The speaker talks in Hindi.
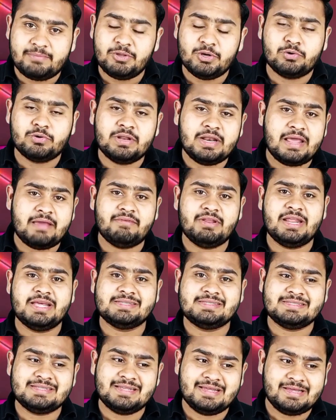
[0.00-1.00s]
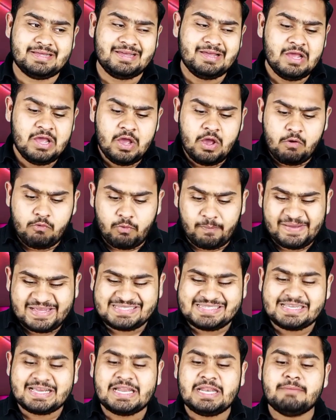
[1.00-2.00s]
रेडमी नोट 11s है वो
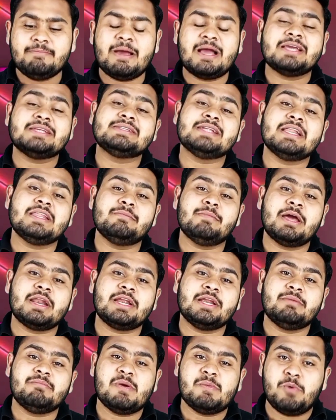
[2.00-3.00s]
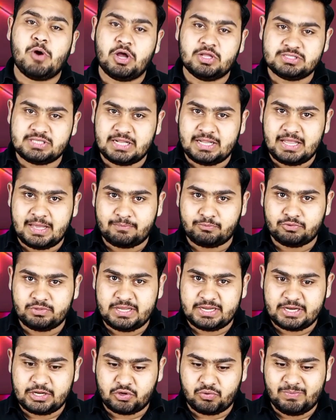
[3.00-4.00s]
बेसिकली पाकिस्तानी मार्केट में बहुत जल्द आपको
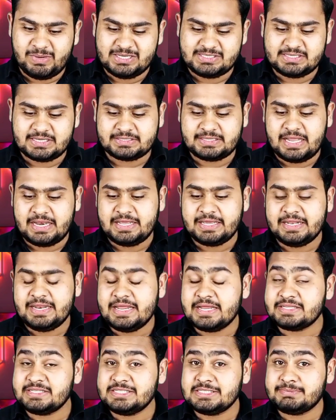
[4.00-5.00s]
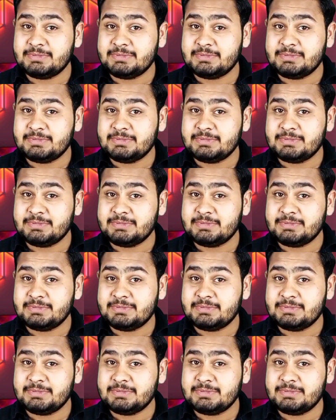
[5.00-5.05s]
देखने को मिल सकता है लेकिन एक